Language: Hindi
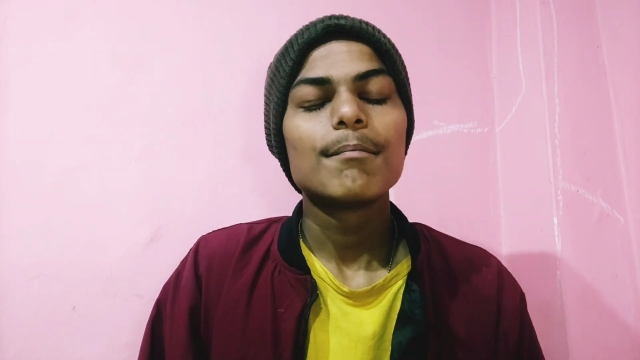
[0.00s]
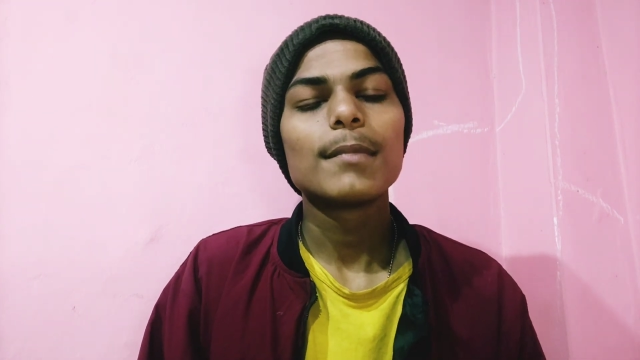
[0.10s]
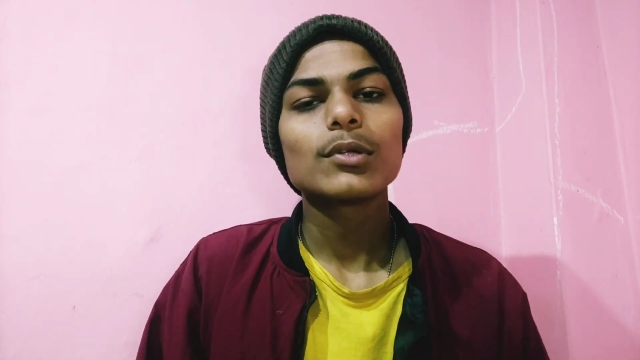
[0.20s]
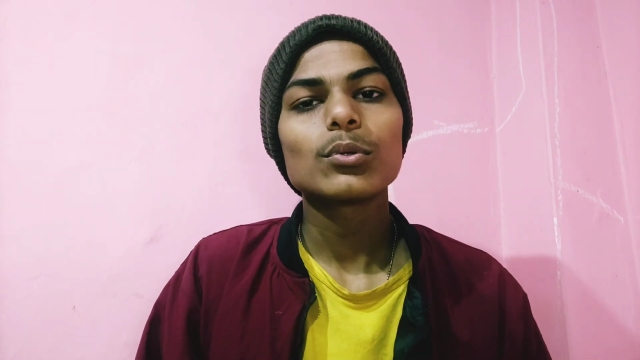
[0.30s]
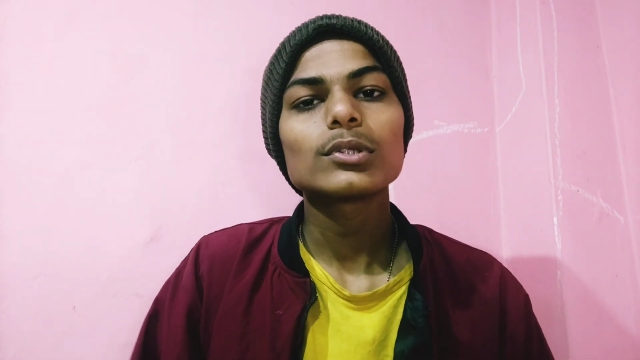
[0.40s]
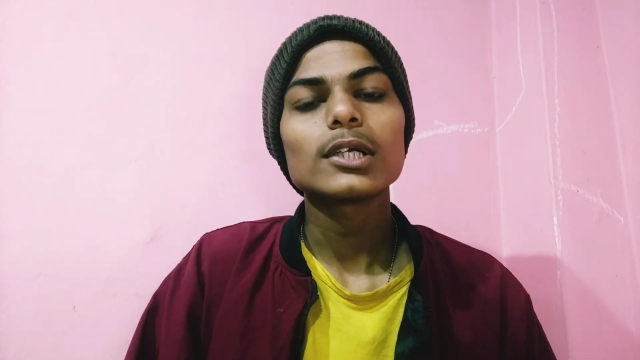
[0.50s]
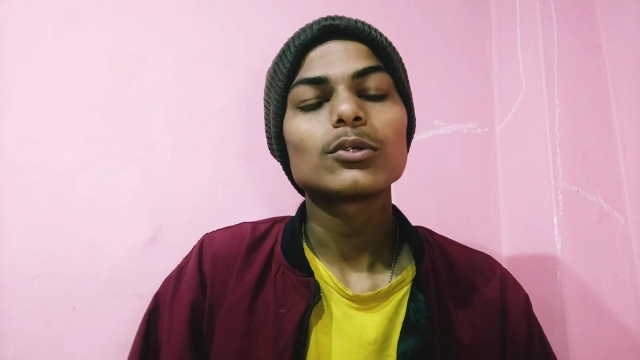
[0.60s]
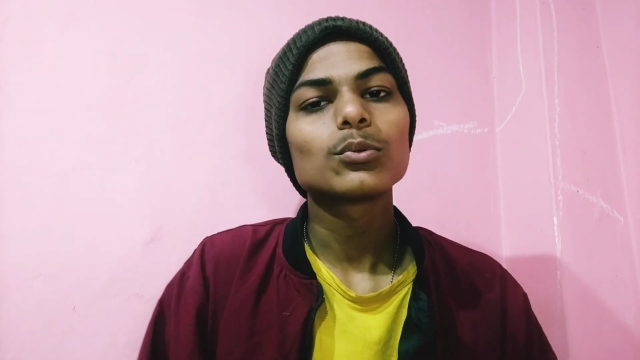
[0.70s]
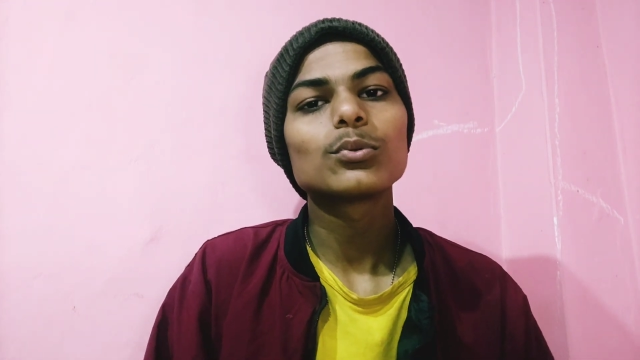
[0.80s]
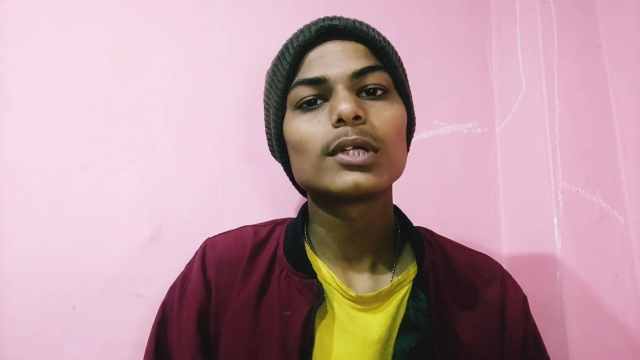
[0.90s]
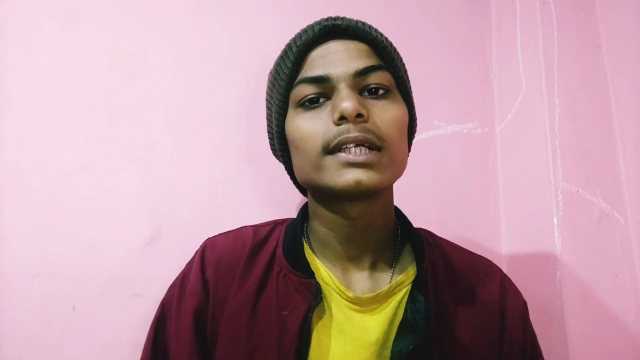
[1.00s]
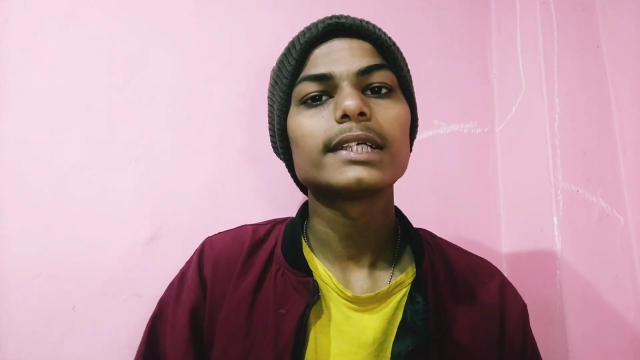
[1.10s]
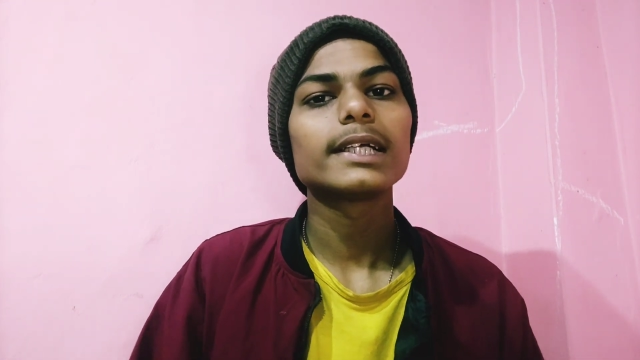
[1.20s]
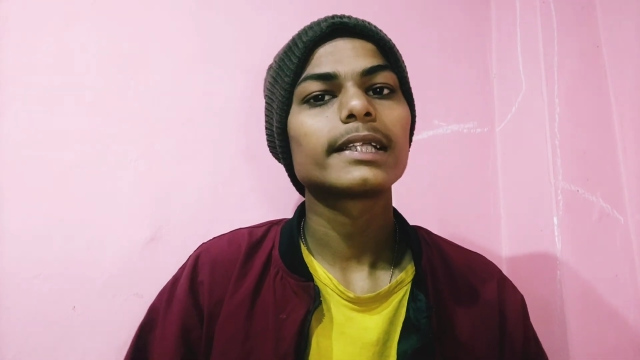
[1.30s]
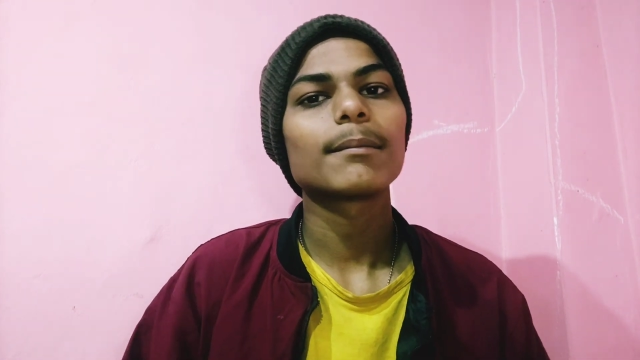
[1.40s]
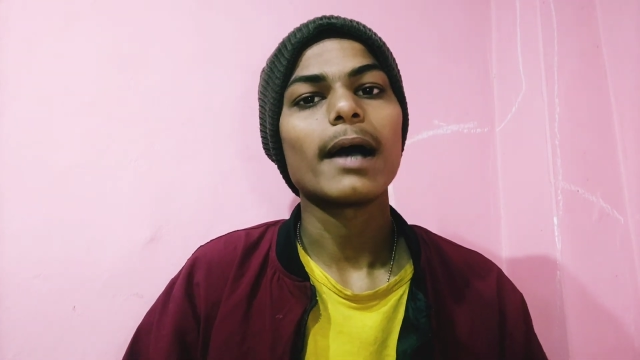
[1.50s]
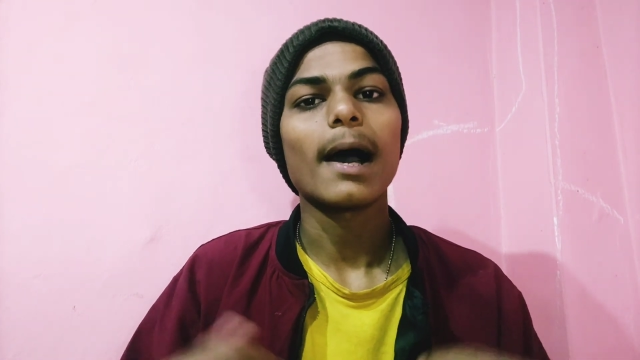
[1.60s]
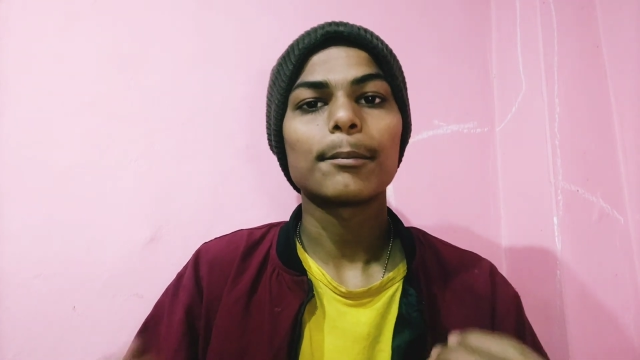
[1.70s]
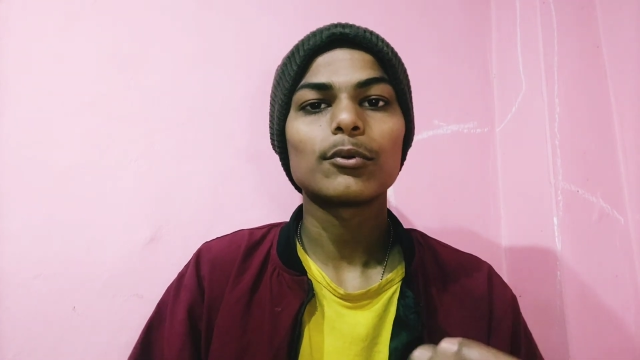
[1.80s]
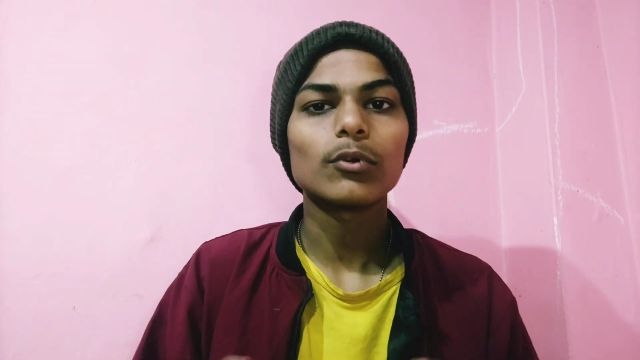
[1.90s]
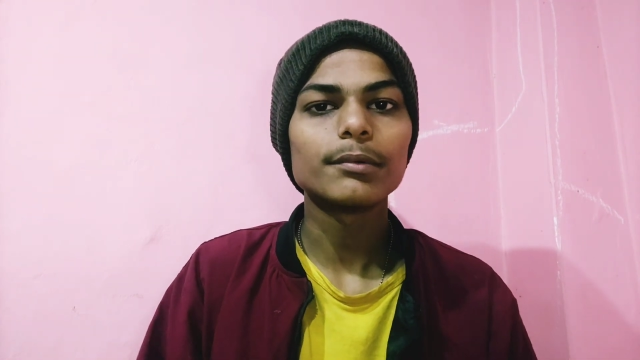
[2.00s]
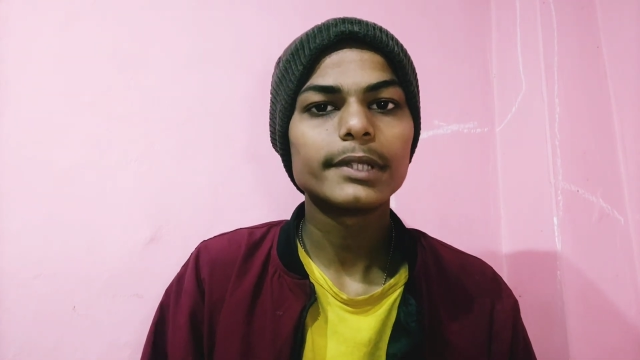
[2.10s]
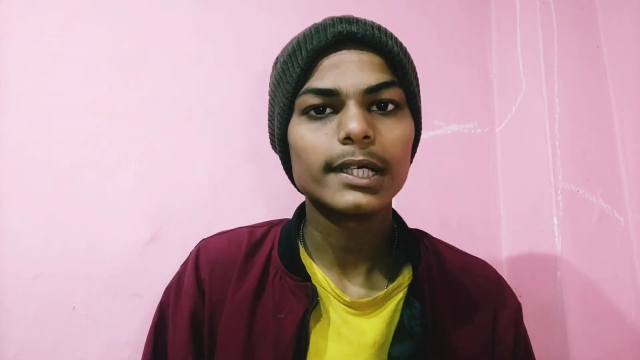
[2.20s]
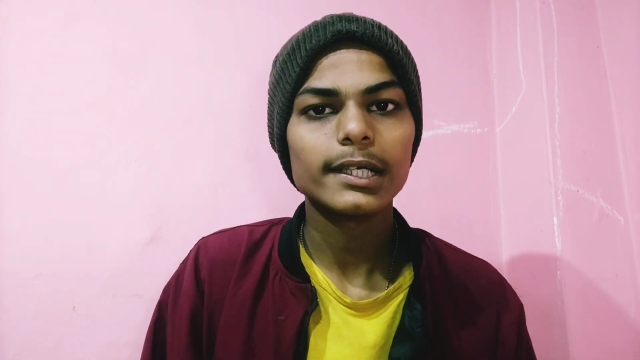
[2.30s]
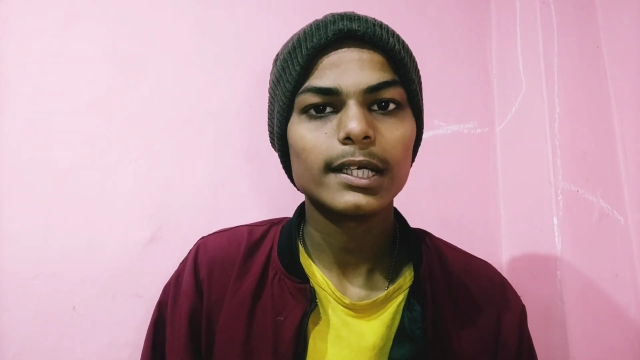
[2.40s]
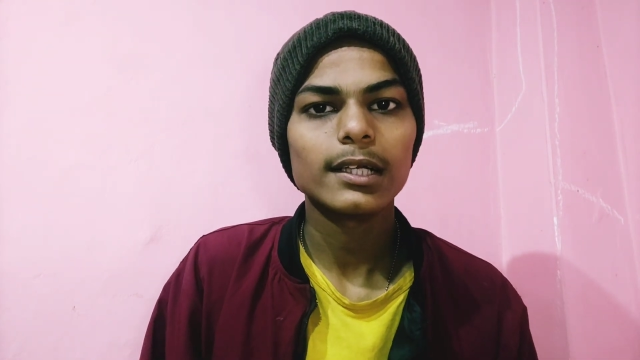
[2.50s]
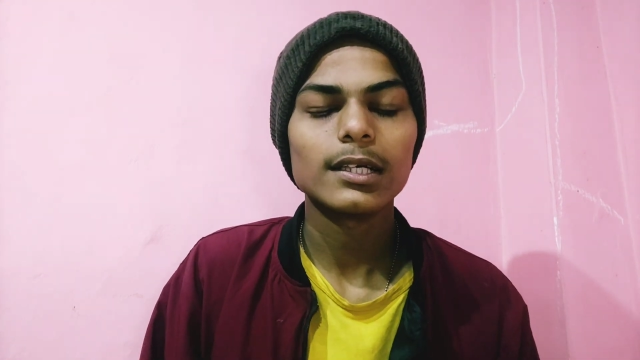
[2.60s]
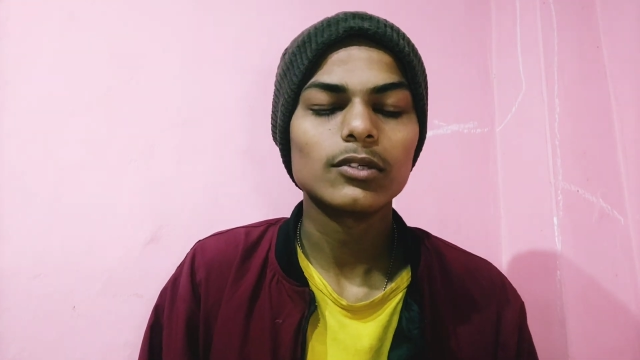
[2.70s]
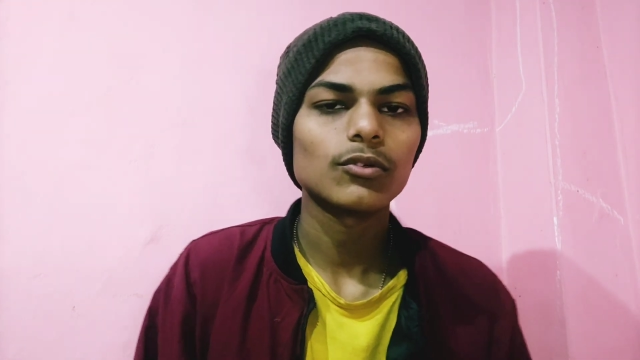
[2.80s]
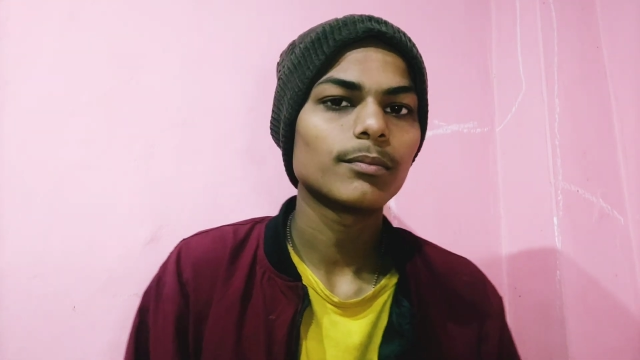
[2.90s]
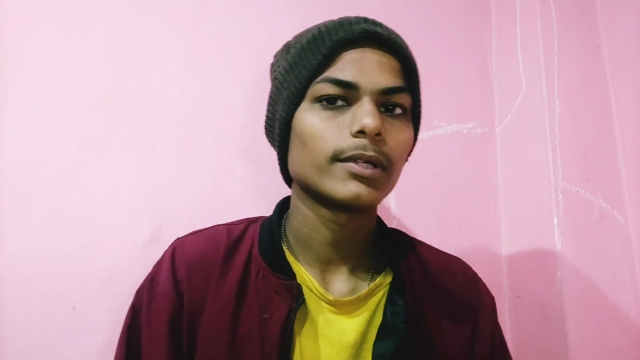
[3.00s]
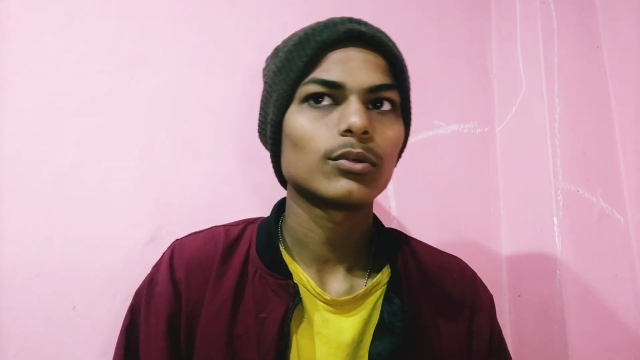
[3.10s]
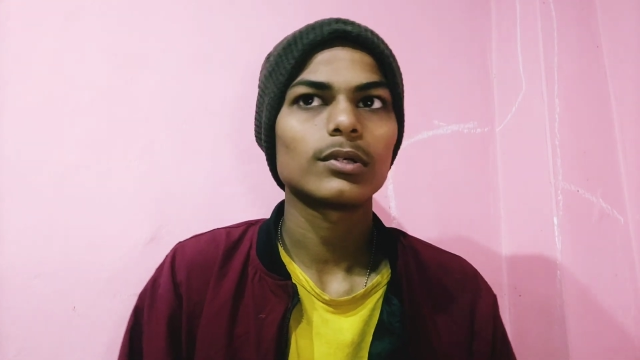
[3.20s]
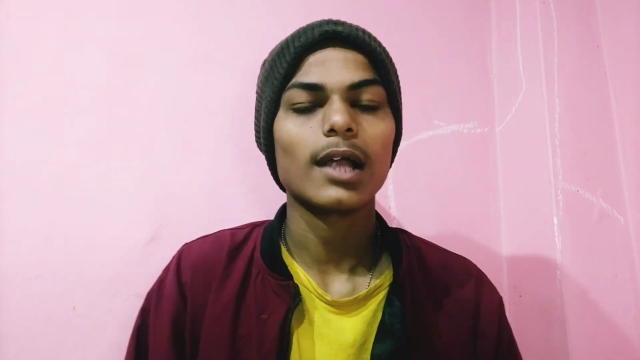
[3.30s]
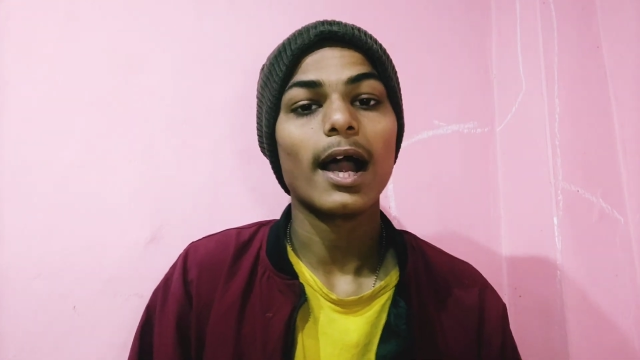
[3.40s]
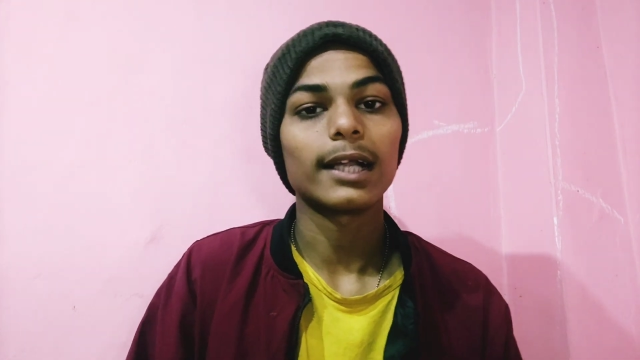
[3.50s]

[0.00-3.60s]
मैं सोचा क्यों नहीं ये सब आप लोग को भी शेयर किया जाए तो मैं सोचा